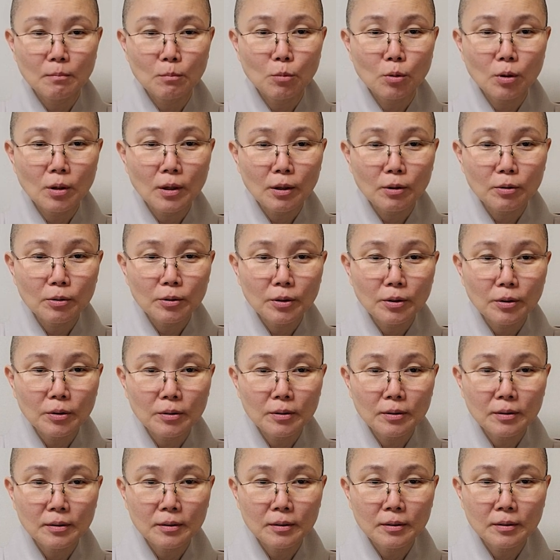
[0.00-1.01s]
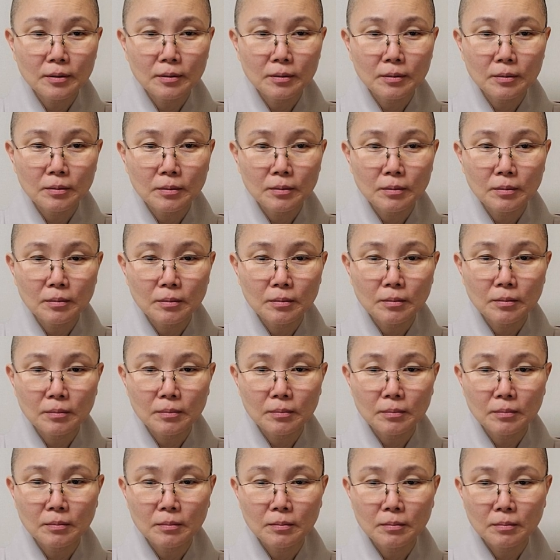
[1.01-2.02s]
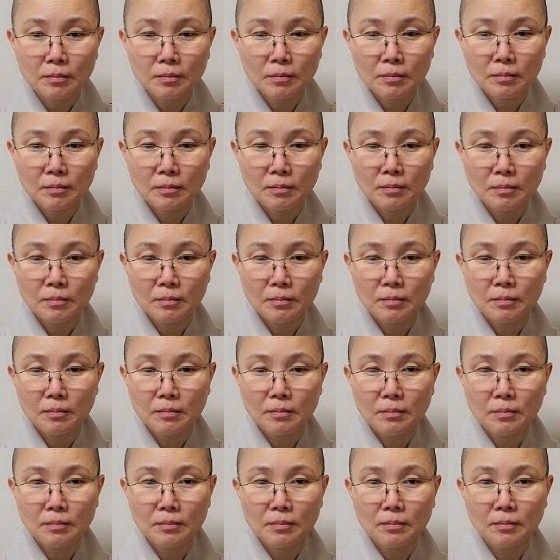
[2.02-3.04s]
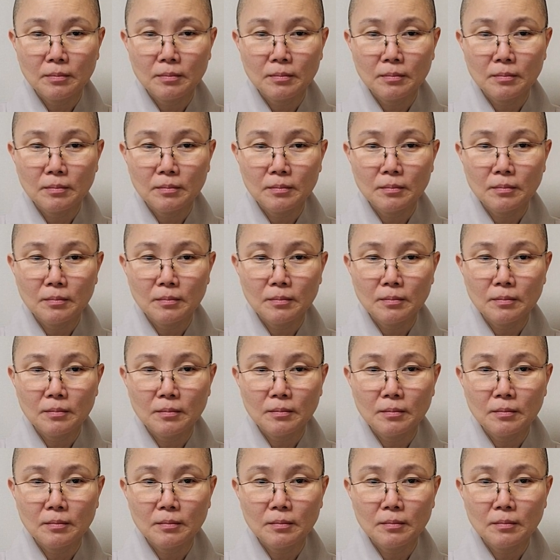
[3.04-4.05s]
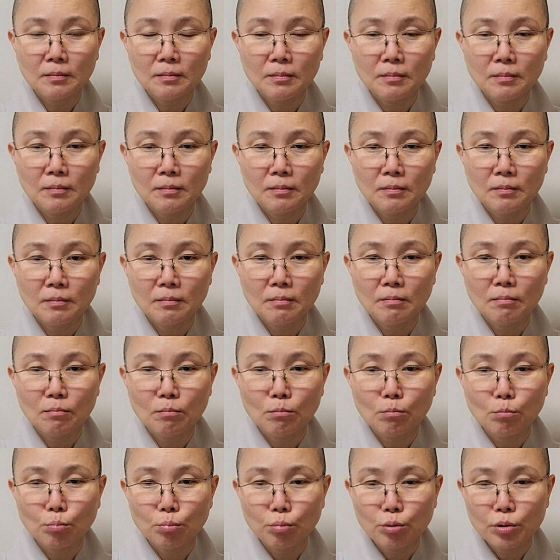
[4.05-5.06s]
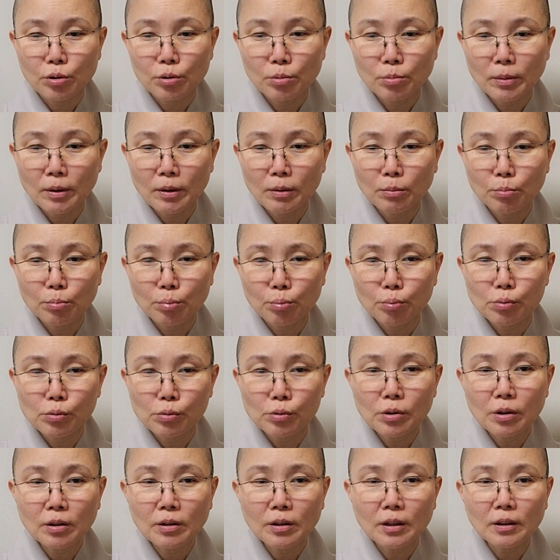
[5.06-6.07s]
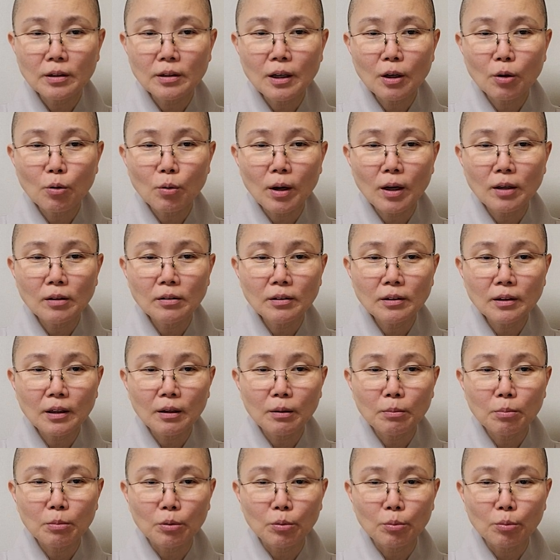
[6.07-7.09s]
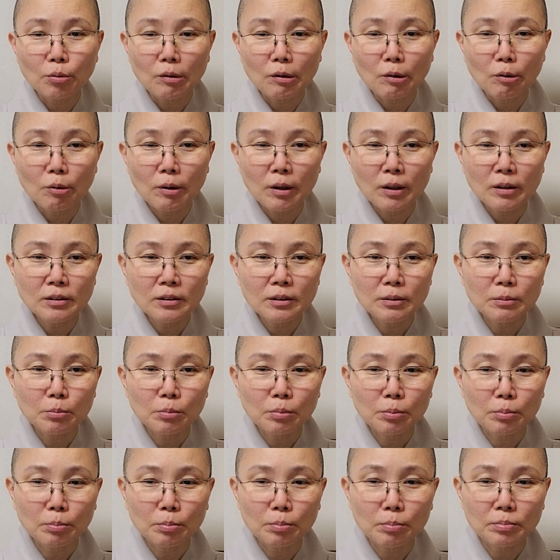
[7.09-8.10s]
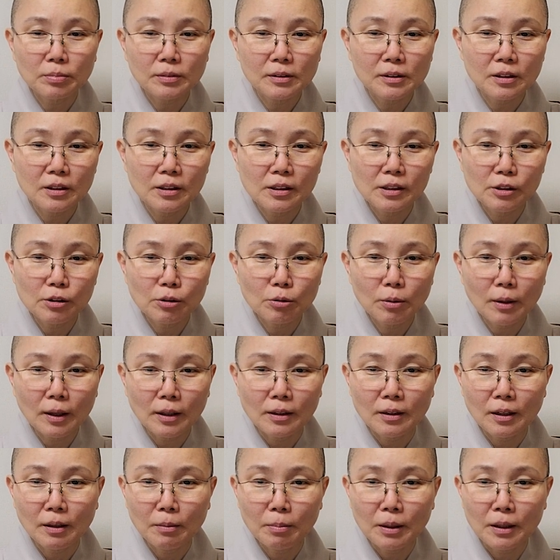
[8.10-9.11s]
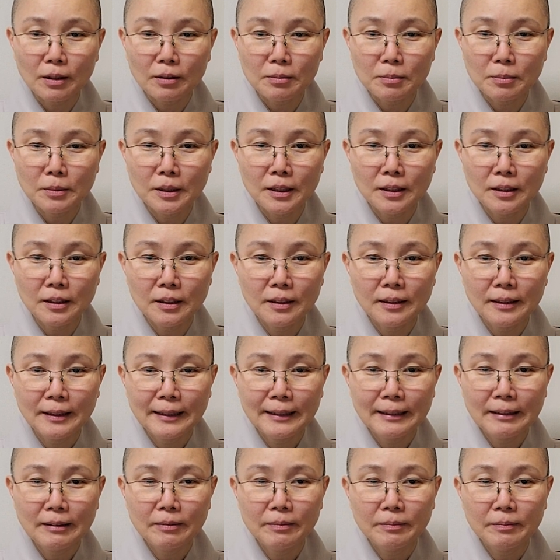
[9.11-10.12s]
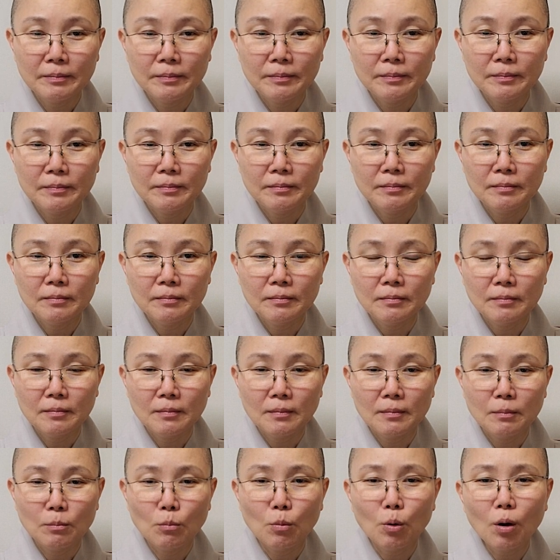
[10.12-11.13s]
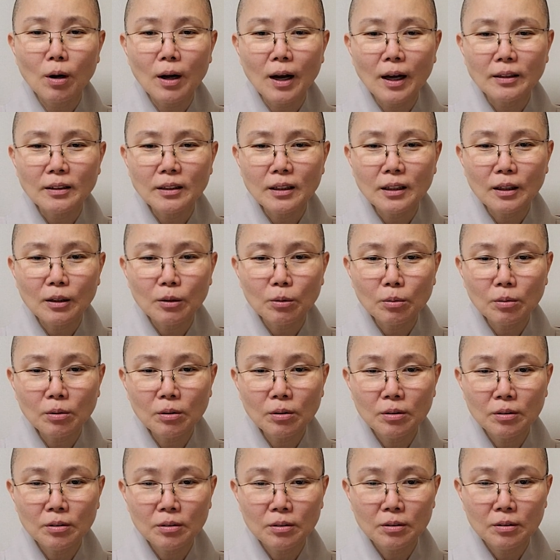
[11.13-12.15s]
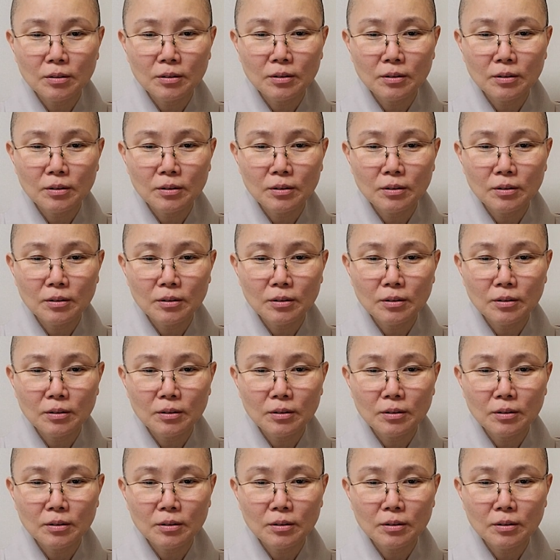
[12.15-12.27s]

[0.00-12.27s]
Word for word: 뭐라고요? 불성이 있다고 하는 게 이제는 아닙니다. 무슨 말? 불성이 있다고 하는 게 뭐 뭐라고 하는지 들리지도 않네 발음이. 이제는 아니라고. 뭐가 아니라고?